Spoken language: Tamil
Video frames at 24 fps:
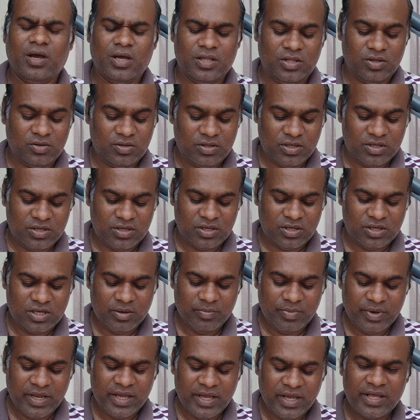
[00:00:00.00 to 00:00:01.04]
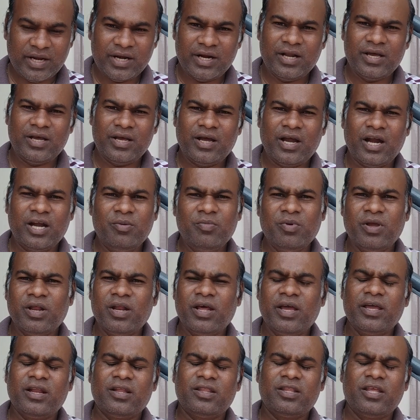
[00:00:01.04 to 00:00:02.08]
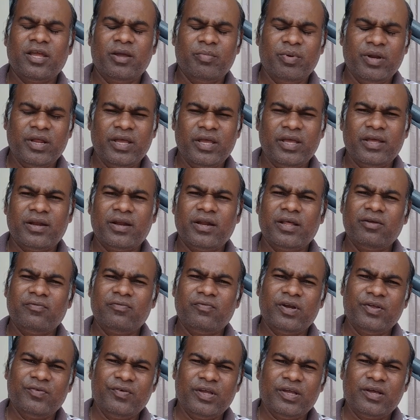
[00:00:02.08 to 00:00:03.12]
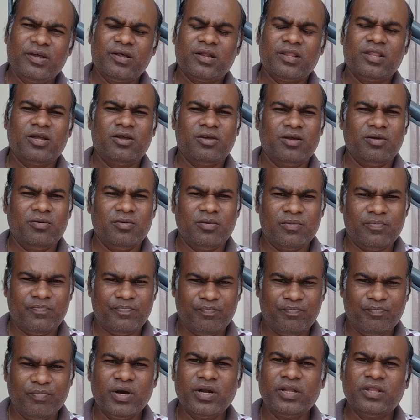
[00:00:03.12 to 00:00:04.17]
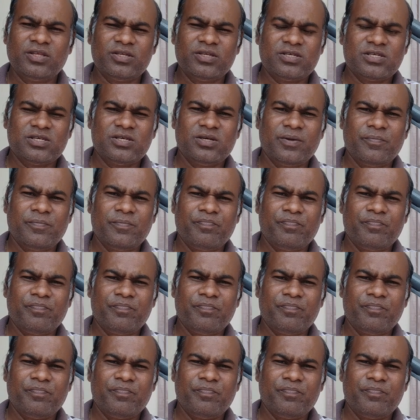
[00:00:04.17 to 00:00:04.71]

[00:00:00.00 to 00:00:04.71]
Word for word: அதாவது எபிரேயர்களை அடிமைகளாக இருந்த எபிரேயர்களை விடுவிக்கிறதுக்கு மறுத்துட்டு